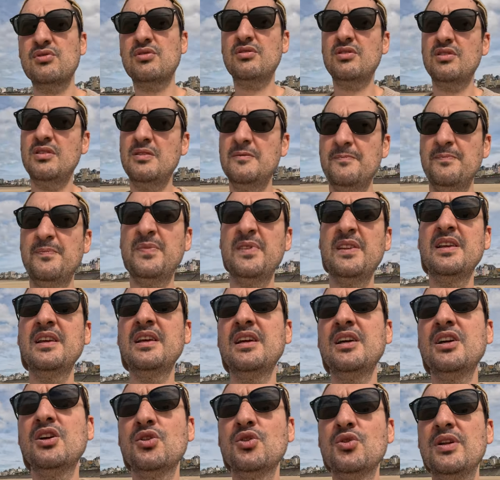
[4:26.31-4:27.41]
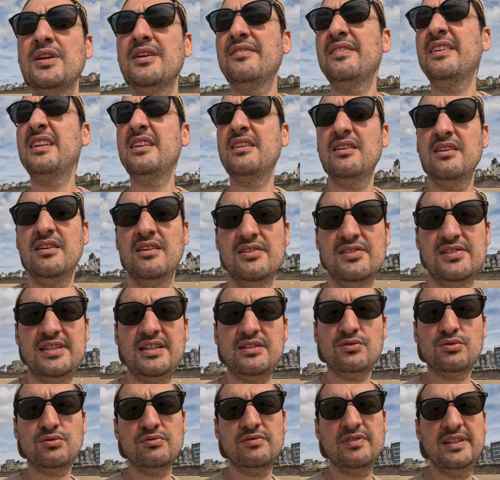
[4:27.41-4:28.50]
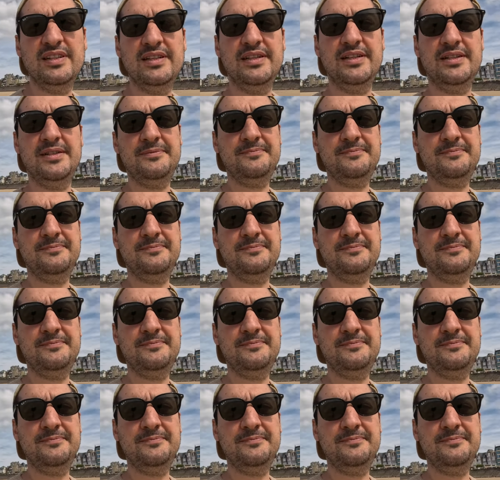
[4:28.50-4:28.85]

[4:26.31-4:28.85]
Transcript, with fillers: euh, de la ville euh, s'est retrouvée